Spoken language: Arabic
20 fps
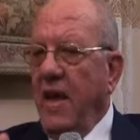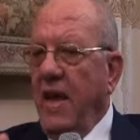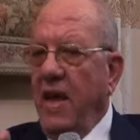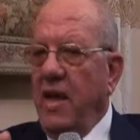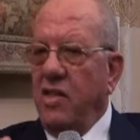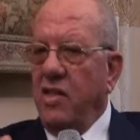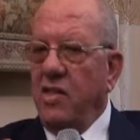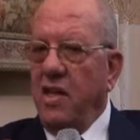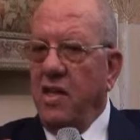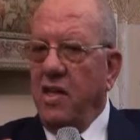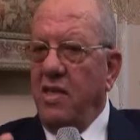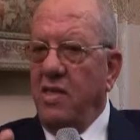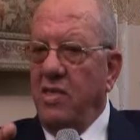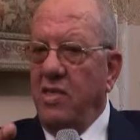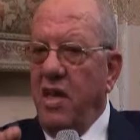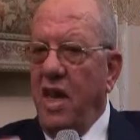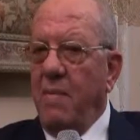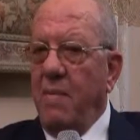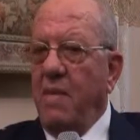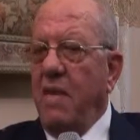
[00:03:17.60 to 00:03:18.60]
عشان
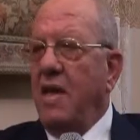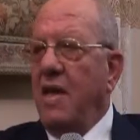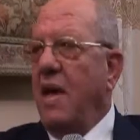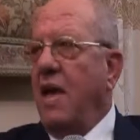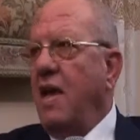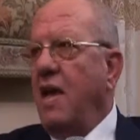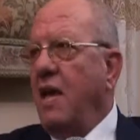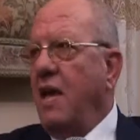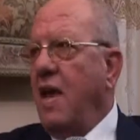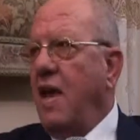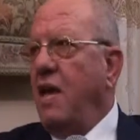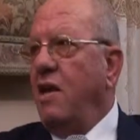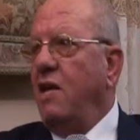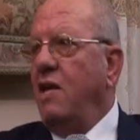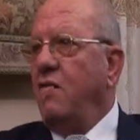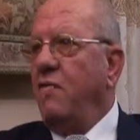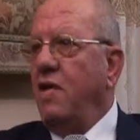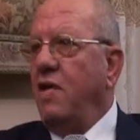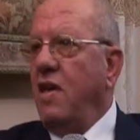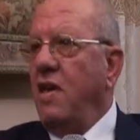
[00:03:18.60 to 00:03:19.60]
الشعب
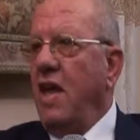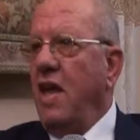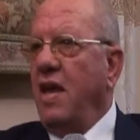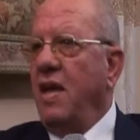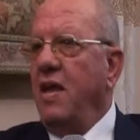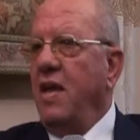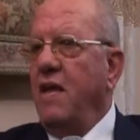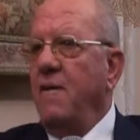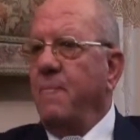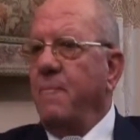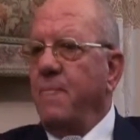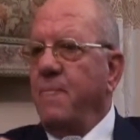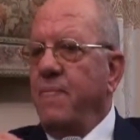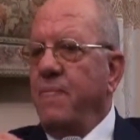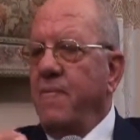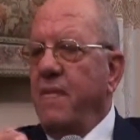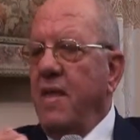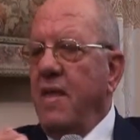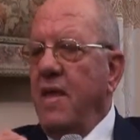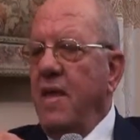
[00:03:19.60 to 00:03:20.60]
كان في هناك
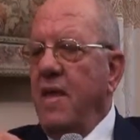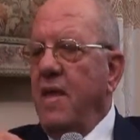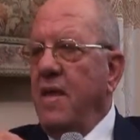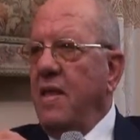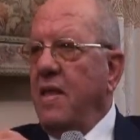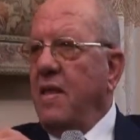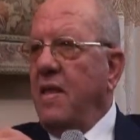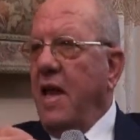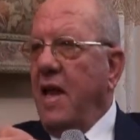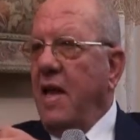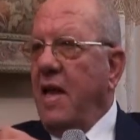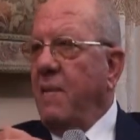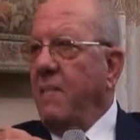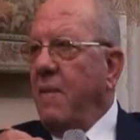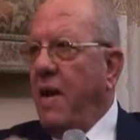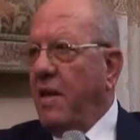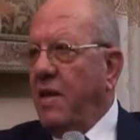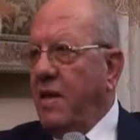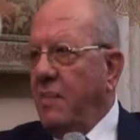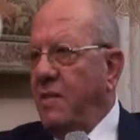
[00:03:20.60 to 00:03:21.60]
تعليم
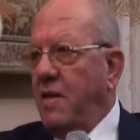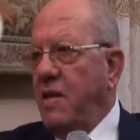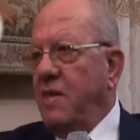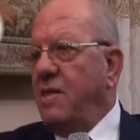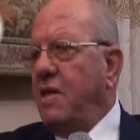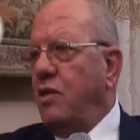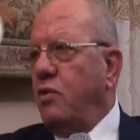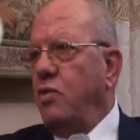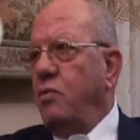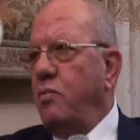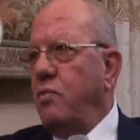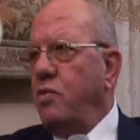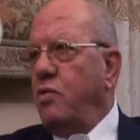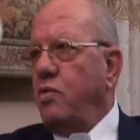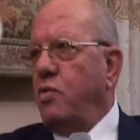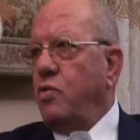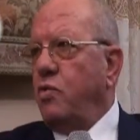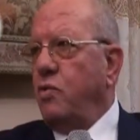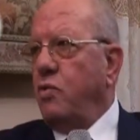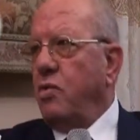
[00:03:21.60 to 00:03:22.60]
ادب ان ازاي تقوم
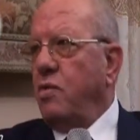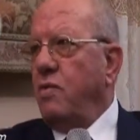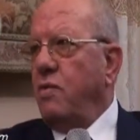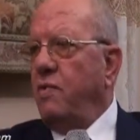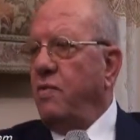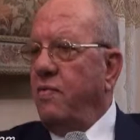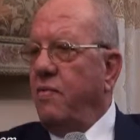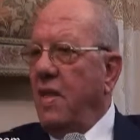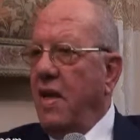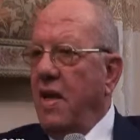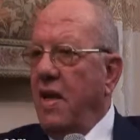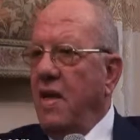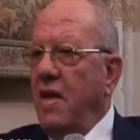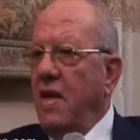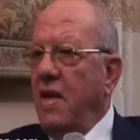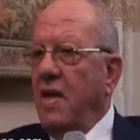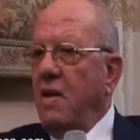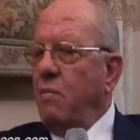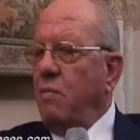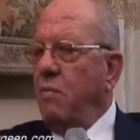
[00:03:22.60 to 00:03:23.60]
بالثسور ف
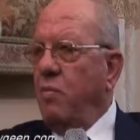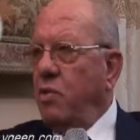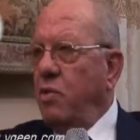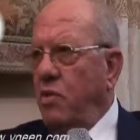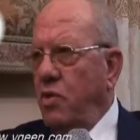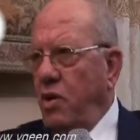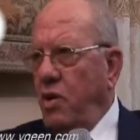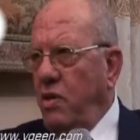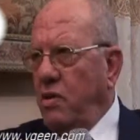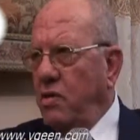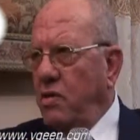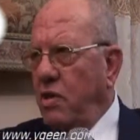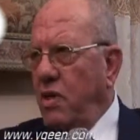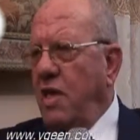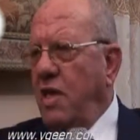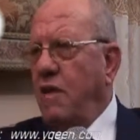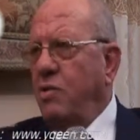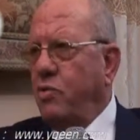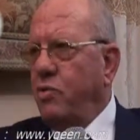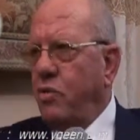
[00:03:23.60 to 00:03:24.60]
بسوء حسن
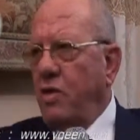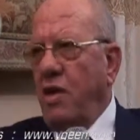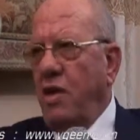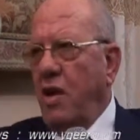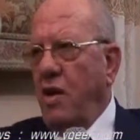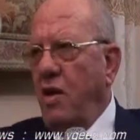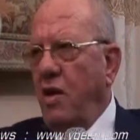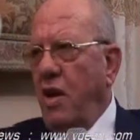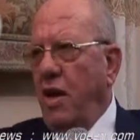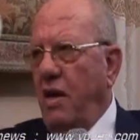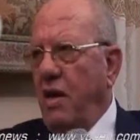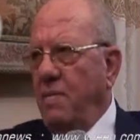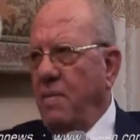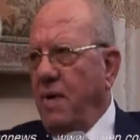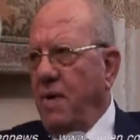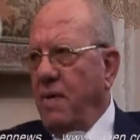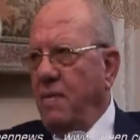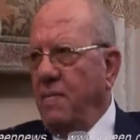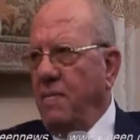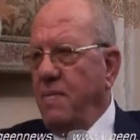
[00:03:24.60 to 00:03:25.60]
نيه نيه الله اعلم
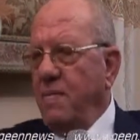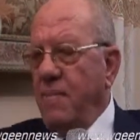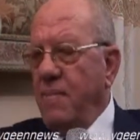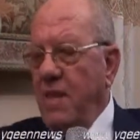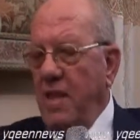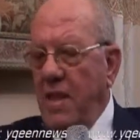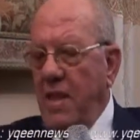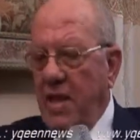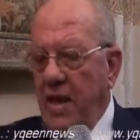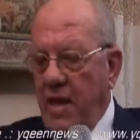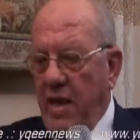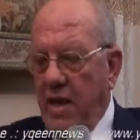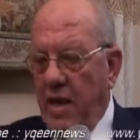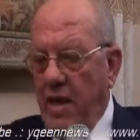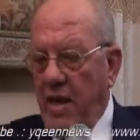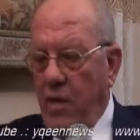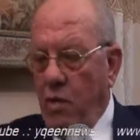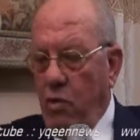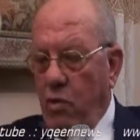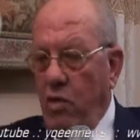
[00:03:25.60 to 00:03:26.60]
بيها لكن
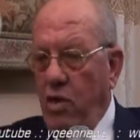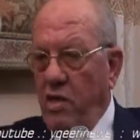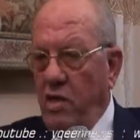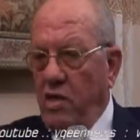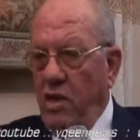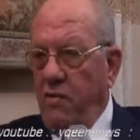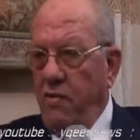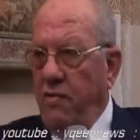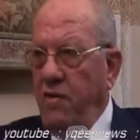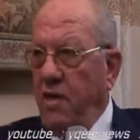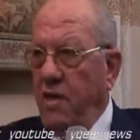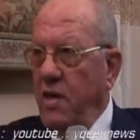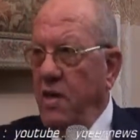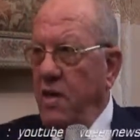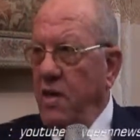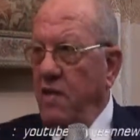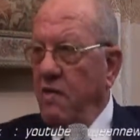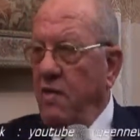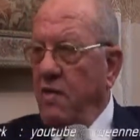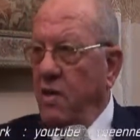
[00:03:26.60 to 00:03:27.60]
احنا لو كنا شايفين
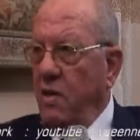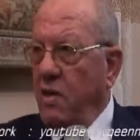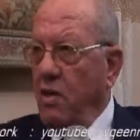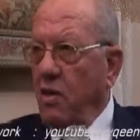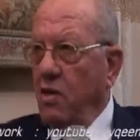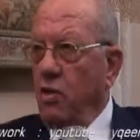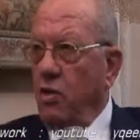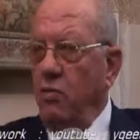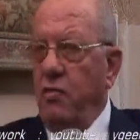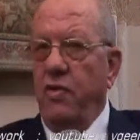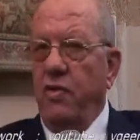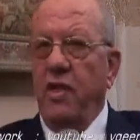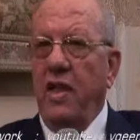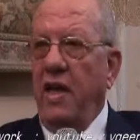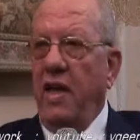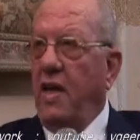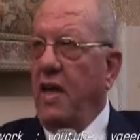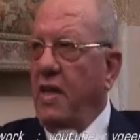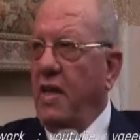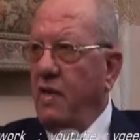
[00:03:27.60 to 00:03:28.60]
ان في تقدم وفي
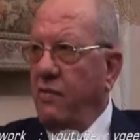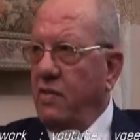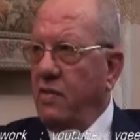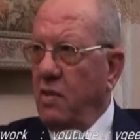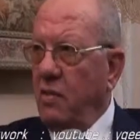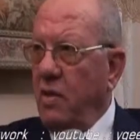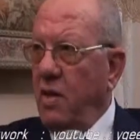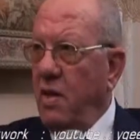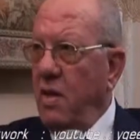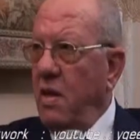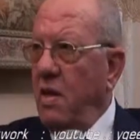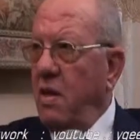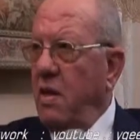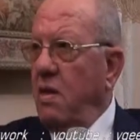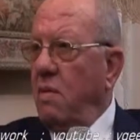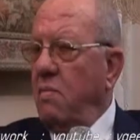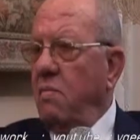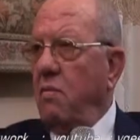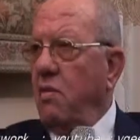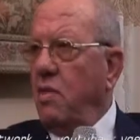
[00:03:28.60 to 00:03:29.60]
تحقيق اهداف الثوره
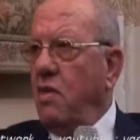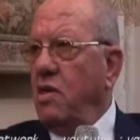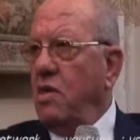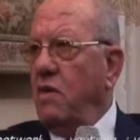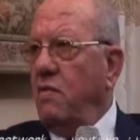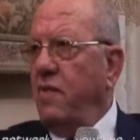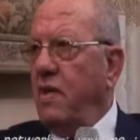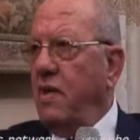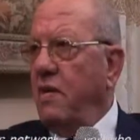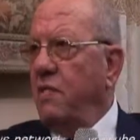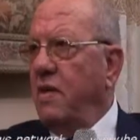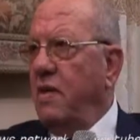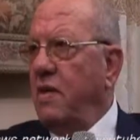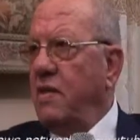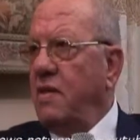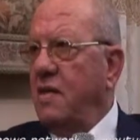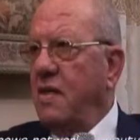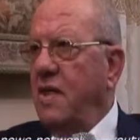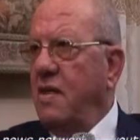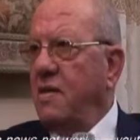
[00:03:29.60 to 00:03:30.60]
ما كناش هنفكر في
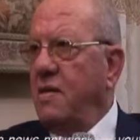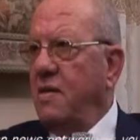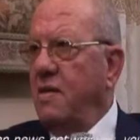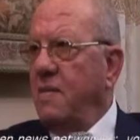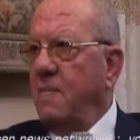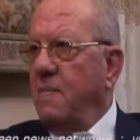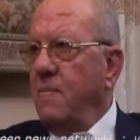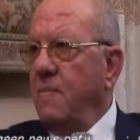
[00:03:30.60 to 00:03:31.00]
المجلس الرئاسي